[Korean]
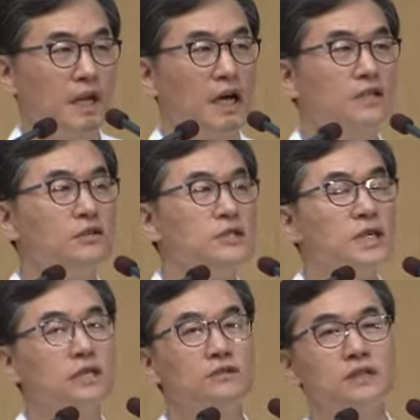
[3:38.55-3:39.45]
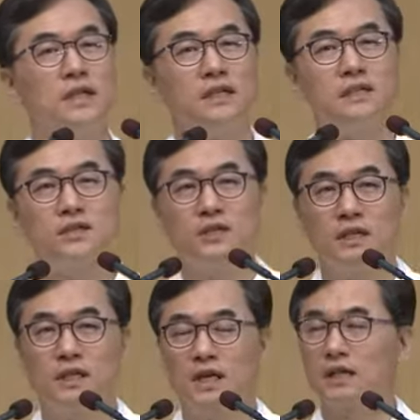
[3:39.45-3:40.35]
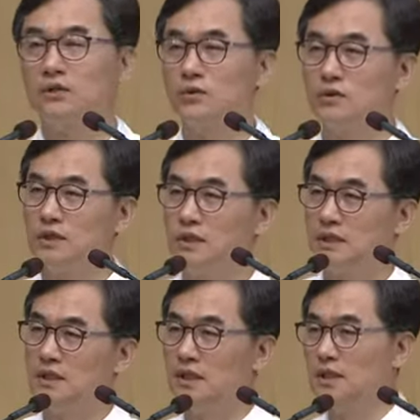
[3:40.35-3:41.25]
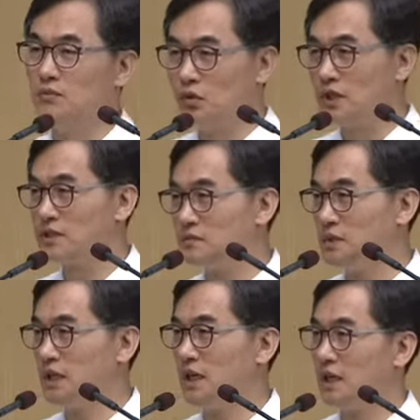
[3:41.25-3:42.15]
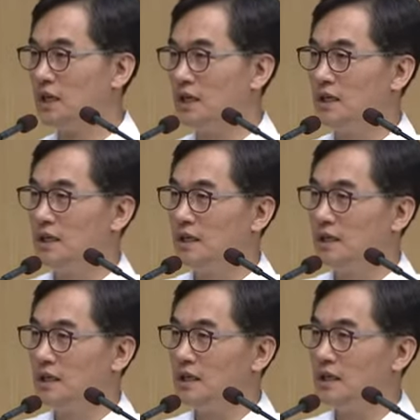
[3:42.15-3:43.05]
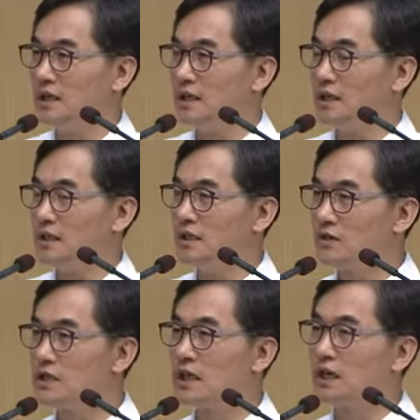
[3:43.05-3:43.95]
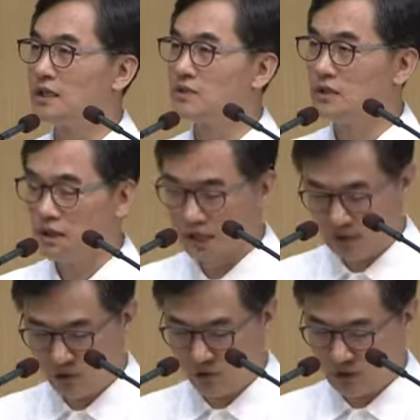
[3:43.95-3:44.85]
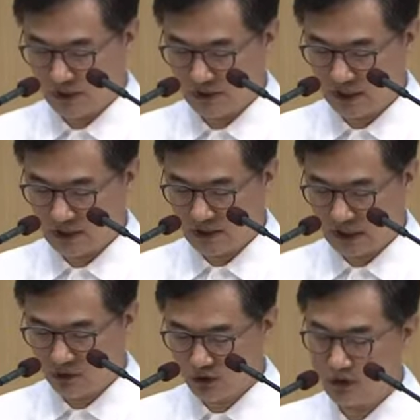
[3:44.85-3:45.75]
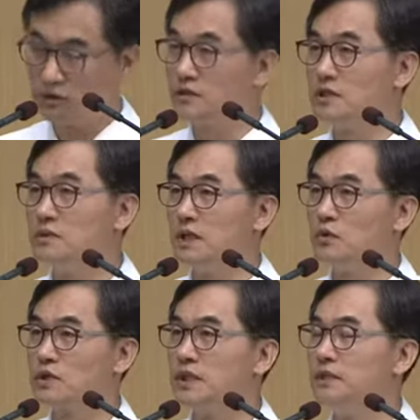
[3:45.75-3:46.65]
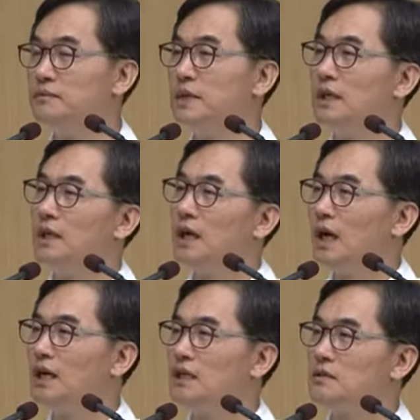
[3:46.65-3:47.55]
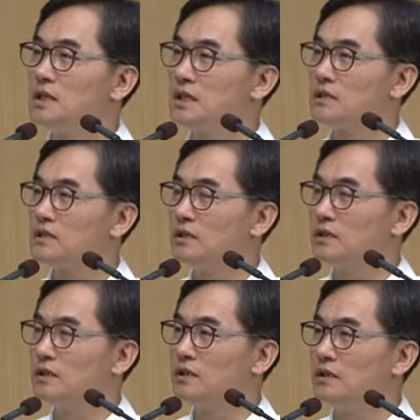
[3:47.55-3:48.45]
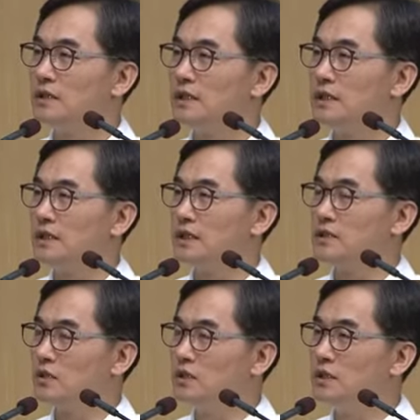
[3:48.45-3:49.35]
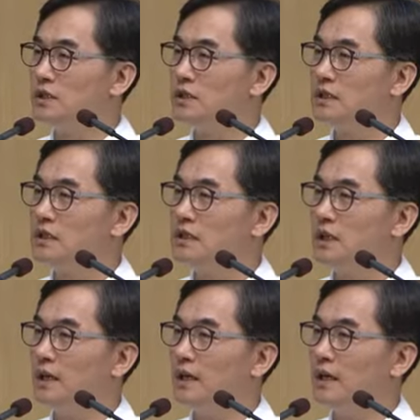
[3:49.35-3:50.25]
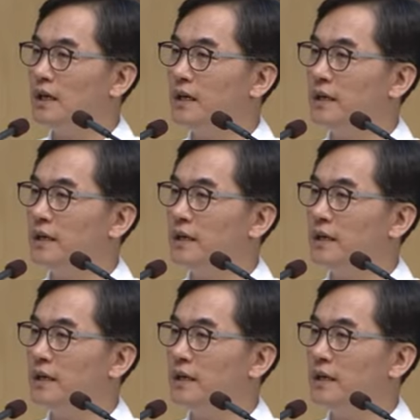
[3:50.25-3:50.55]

한 형제가 어느 날 저에게 카톡을 아, 보냈습니다. 아, 이 형제가 저에게 카톡을 보냈는데 그 내용은 이런 것입니다. 목사님, 하나님께서 아, 저를 아,